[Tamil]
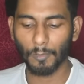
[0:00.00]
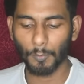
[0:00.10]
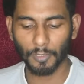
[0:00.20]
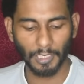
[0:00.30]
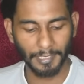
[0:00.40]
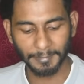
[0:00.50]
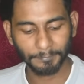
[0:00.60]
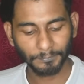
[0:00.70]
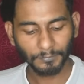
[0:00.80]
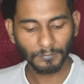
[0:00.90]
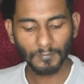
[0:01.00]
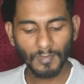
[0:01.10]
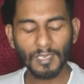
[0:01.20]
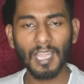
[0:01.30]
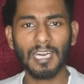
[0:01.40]
அவருக்கு போட்டாங்க
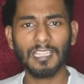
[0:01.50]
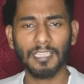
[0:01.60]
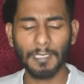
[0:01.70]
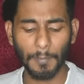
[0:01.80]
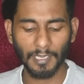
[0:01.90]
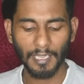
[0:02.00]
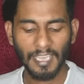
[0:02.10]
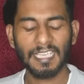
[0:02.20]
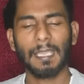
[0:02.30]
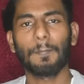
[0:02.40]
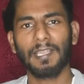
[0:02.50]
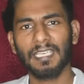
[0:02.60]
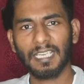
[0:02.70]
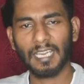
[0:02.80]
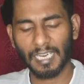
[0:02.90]
அடுத்து தீபக் என்
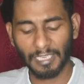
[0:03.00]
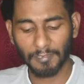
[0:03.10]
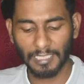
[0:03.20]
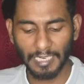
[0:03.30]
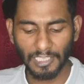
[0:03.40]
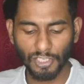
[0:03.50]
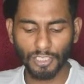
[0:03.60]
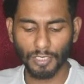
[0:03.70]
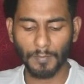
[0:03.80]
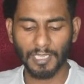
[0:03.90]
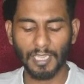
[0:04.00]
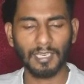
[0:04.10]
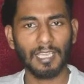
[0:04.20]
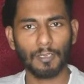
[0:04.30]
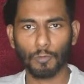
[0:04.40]
பையனுக்காக நான் இங்கே வந்தேன் டிசிஷன்
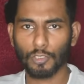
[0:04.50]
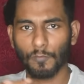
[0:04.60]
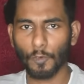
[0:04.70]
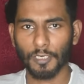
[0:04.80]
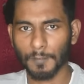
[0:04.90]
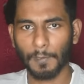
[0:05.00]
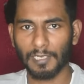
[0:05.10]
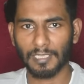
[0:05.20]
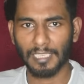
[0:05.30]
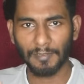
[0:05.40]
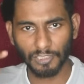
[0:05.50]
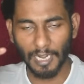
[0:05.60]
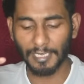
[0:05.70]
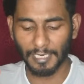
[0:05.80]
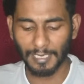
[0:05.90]
மேக்கிங்கில் கொஞ்சம் ஃபோக்கஸ் பண்ணிருந்தேன்
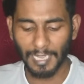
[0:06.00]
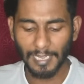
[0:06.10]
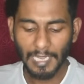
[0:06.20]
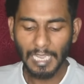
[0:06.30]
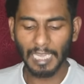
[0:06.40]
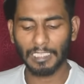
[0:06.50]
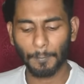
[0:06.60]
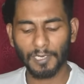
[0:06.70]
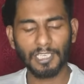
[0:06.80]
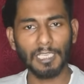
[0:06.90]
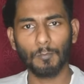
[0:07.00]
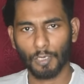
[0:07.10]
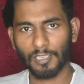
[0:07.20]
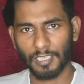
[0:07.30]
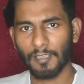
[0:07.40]
ஸ்டார்டிங்கில் அதுக்கப்புறம் டீம்
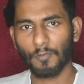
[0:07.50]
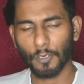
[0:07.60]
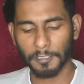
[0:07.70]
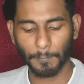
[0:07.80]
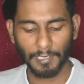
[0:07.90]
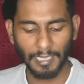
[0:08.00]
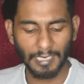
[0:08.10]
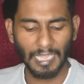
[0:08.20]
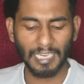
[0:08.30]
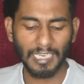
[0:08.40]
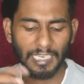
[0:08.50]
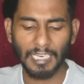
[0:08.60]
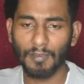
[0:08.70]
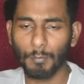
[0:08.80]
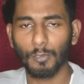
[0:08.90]
ஒர்க்கு ஃபோக்கஸ் பண்ணேன்
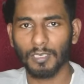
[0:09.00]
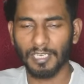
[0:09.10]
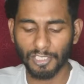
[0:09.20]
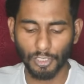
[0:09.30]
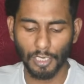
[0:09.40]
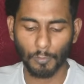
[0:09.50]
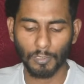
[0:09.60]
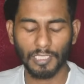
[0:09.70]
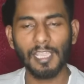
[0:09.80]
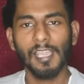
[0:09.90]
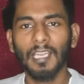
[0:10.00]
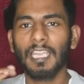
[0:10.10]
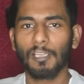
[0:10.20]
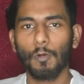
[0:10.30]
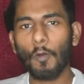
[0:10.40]
நிறைய இன்புட் டிசிஷனில் கொடுத்தேன்
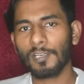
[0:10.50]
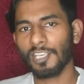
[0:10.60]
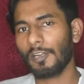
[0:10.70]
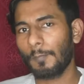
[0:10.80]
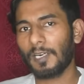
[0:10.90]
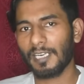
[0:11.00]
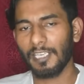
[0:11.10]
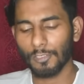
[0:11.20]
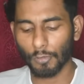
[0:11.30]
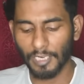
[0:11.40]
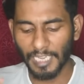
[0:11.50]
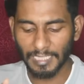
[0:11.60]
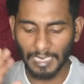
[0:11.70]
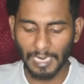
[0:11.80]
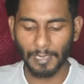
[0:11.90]
என்ன ஓவர் ஷேடோ பண்ணுறீங்கன்னு சொன்னீங்க
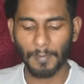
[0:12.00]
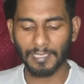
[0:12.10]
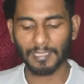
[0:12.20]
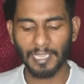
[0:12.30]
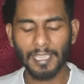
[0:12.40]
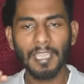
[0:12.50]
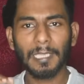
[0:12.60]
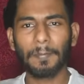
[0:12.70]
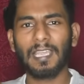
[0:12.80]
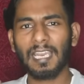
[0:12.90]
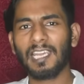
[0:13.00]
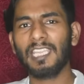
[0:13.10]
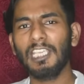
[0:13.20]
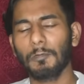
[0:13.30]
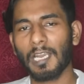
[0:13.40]
அதெல்லாம் நான் மாற்றினேன் இப்போ
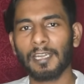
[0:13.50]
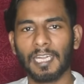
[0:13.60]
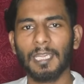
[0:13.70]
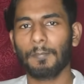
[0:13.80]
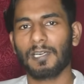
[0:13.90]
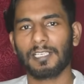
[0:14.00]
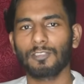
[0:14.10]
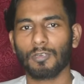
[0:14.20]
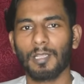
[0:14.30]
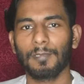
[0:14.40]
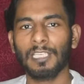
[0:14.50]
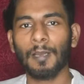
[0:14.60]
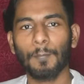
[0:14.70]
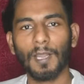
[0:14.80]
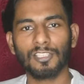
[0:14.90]
எல்லாரும் ஈக்குவலாக ட்ரைட் பண்ணுறேன்னு சொன்னார்
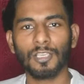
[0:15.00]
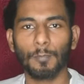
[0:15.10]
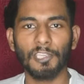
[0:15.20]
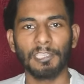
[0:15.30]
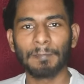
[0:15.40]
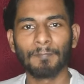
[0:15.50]
பார்த்தியா பச்சை பொய்